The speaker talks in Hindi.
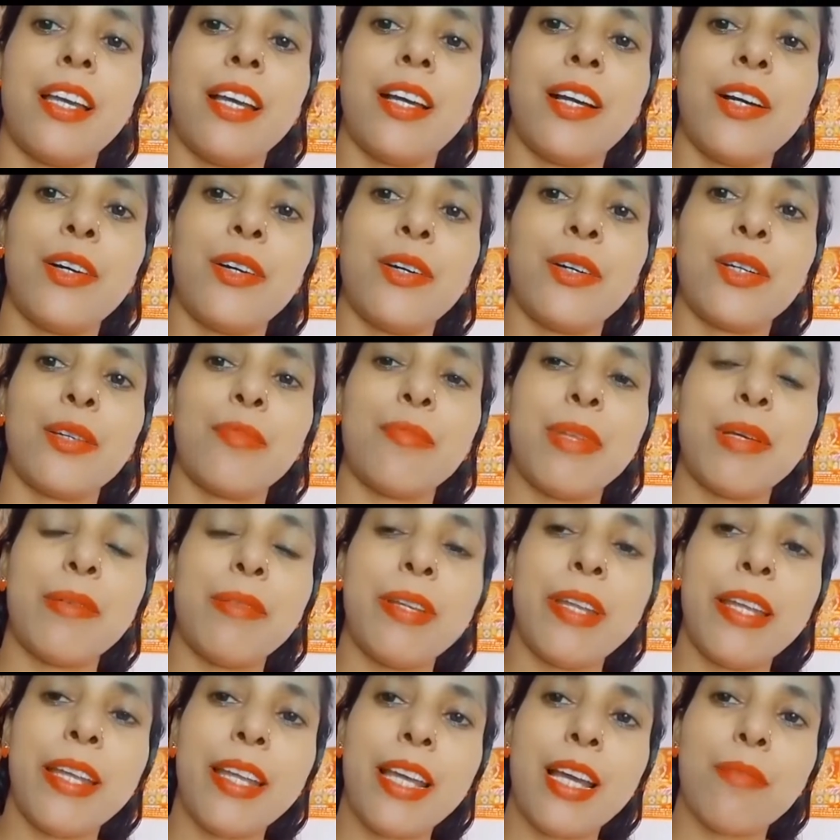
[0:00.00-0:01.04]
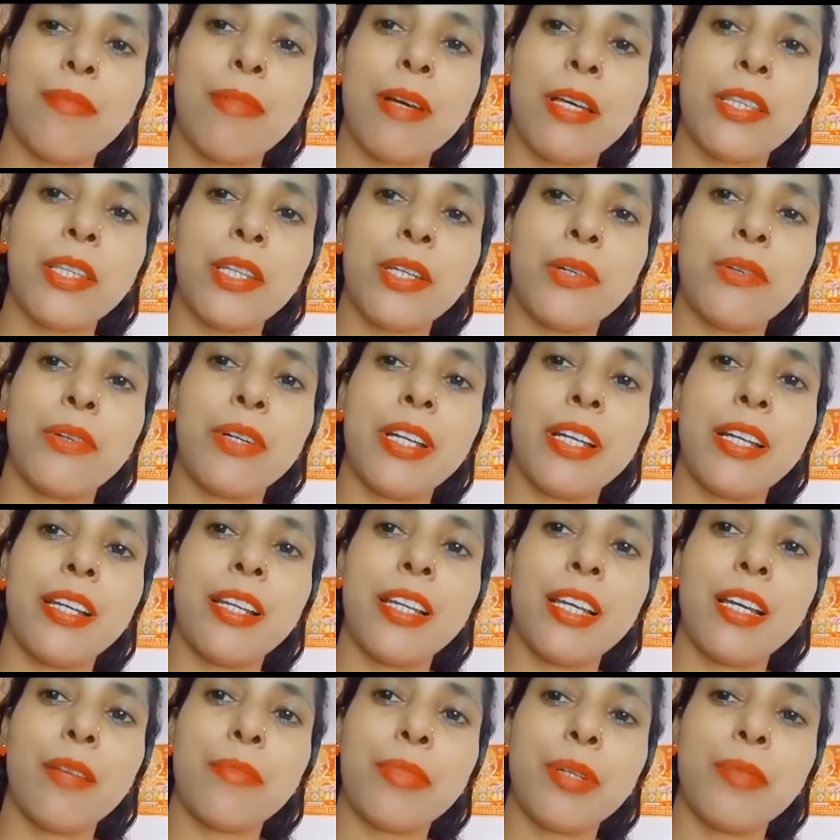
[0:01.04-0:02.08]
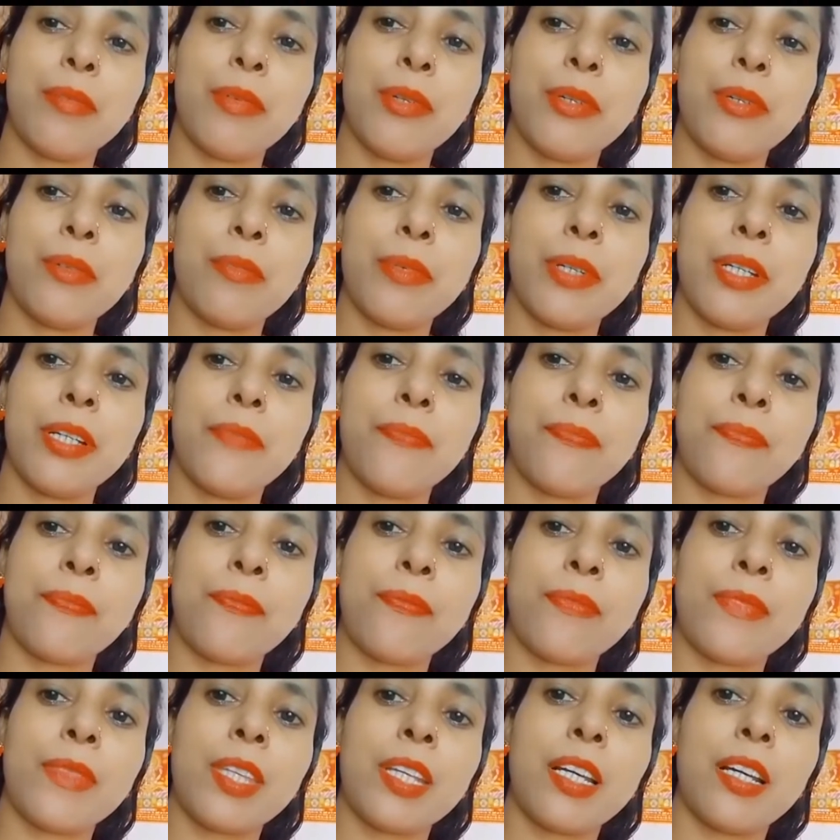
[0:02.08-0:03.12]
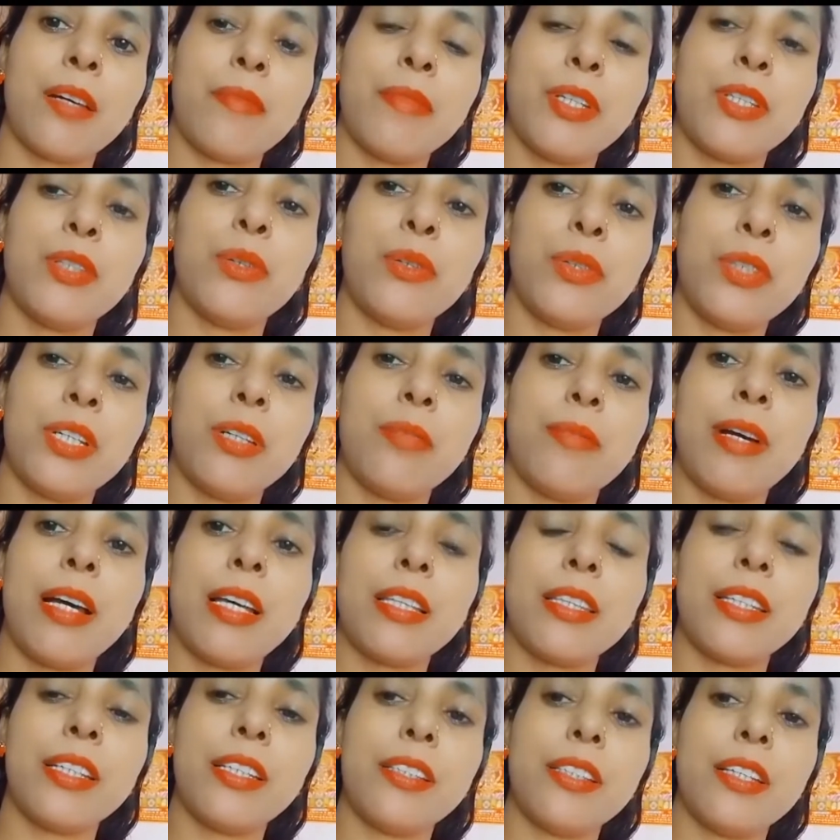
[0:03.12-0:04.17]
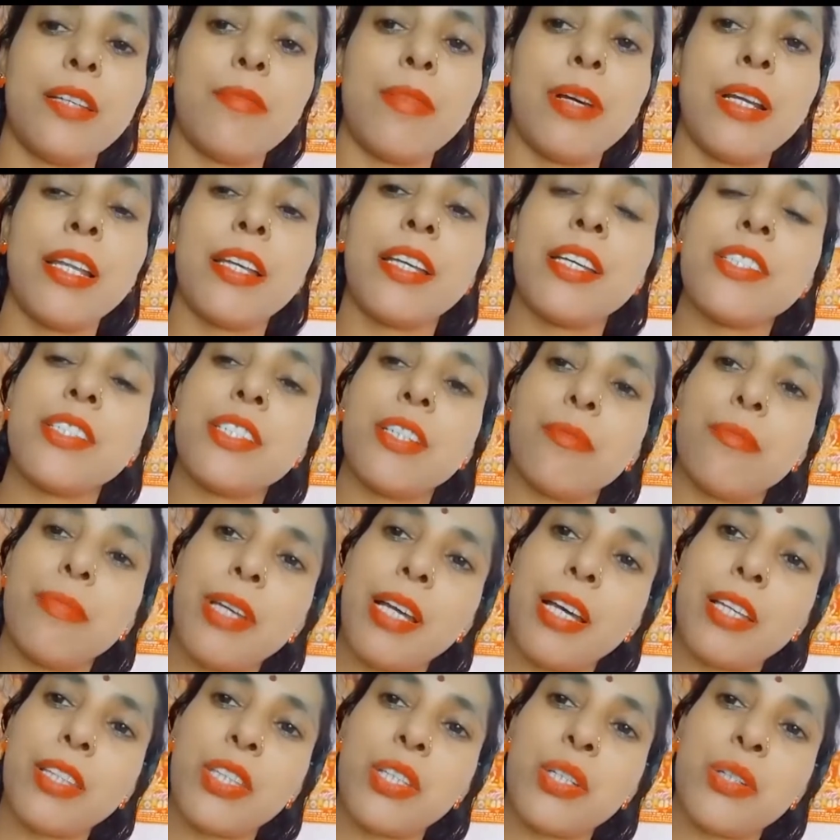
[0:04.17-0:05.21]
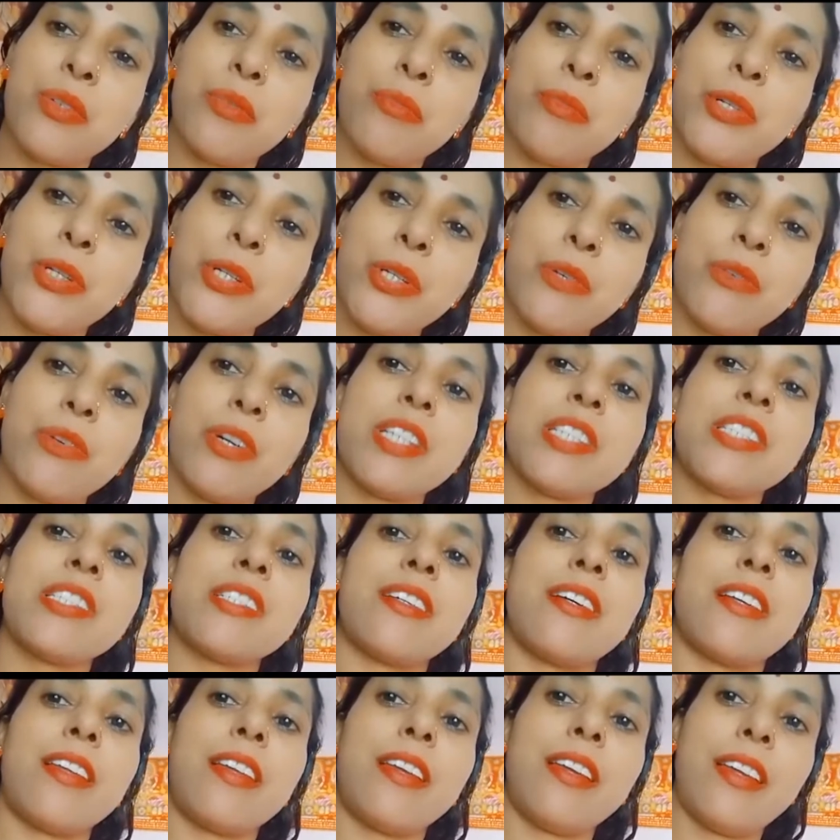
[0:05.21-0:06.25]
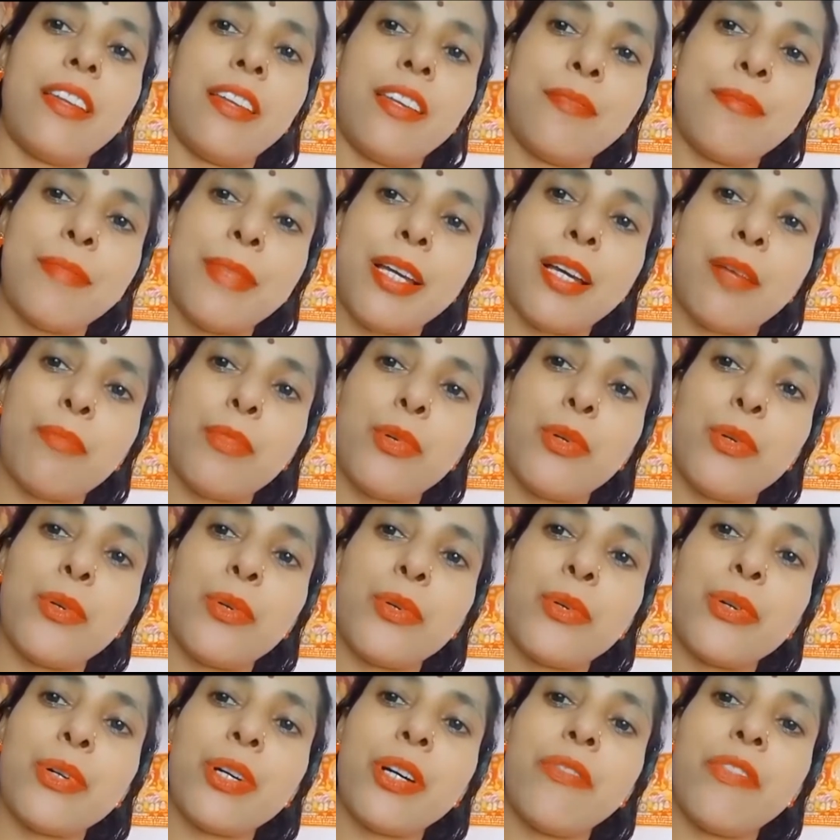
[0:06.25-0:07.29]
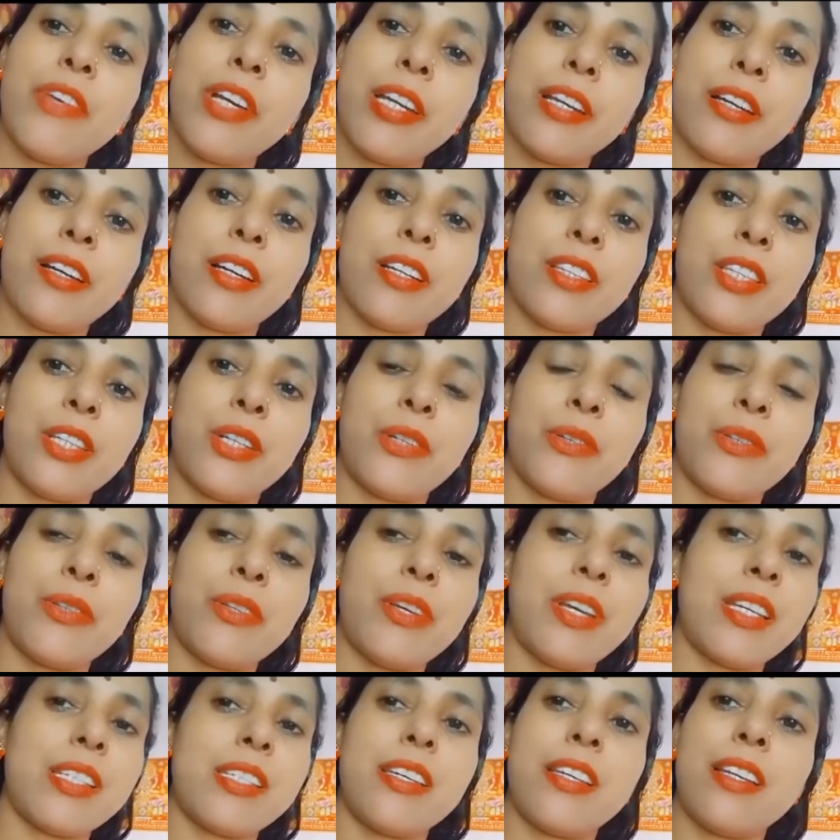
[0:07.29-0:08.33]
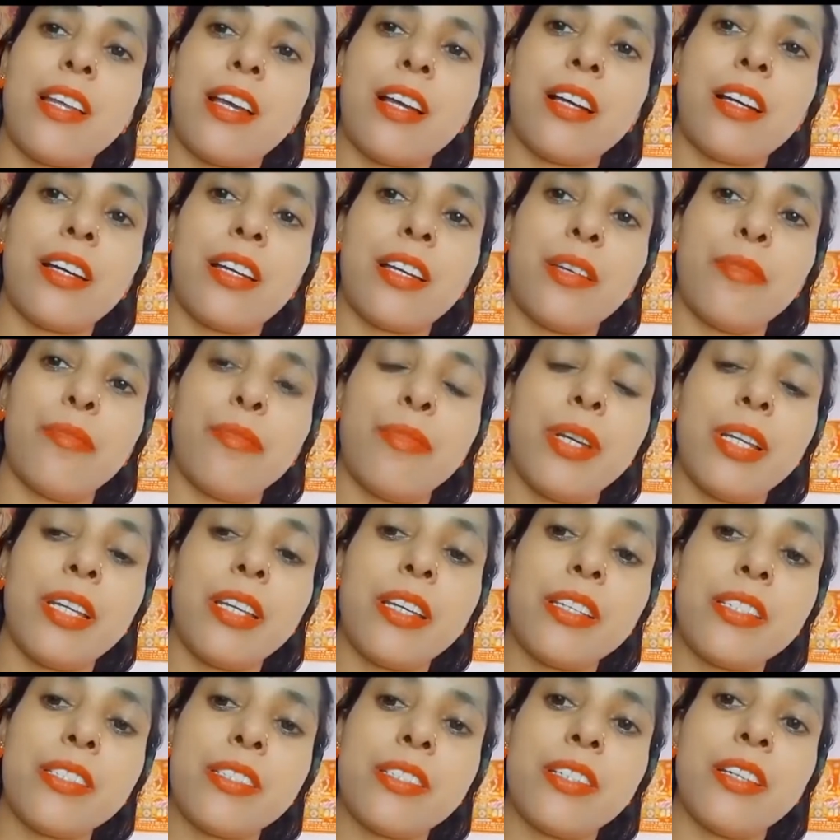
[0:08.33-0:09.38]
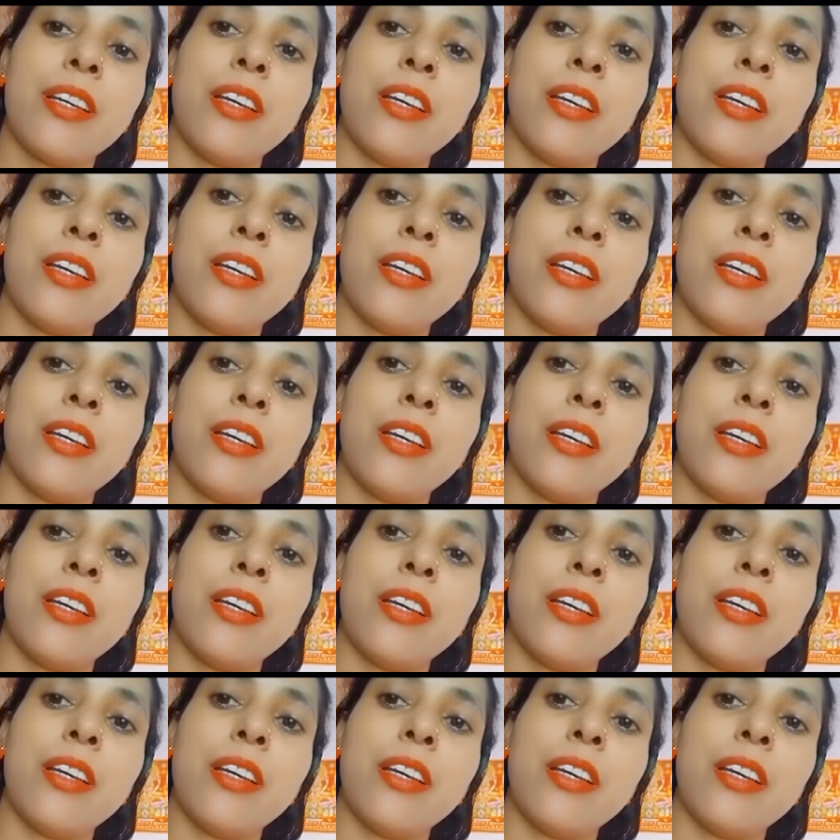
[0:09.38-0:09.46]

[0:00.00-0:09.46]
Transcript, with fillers: और मैं भी नहीं आ पाती हूँ डेली आपकी वीडियो पर कभी दो दिन बाद तीन दिन बाद लेकिन जब भी आती हूँ वीडियो वॉच करके ही मैं आप लोगों को कमेंट करती हूँ तो ऐसे ना करें प्लीज़